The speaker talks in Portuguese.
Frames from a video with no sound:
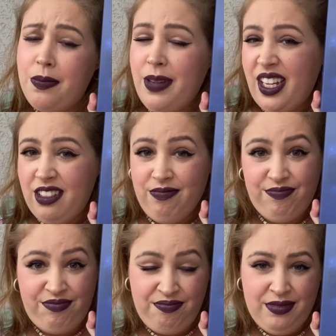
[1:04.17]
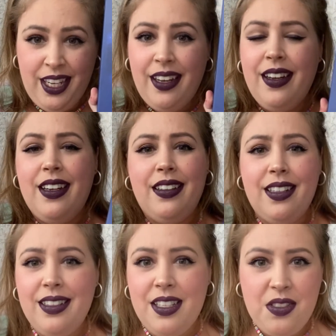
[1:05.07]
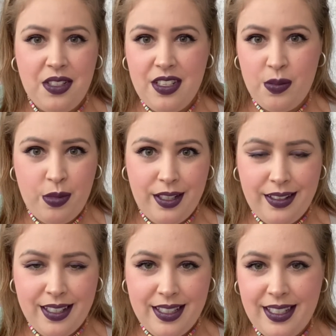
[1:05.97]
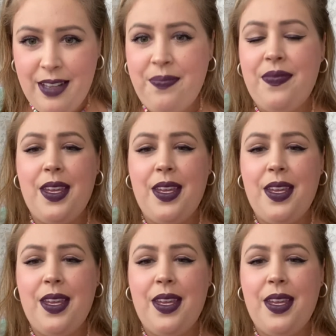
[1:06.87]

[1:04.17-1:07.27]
bem... Tantas outras bonitas, né?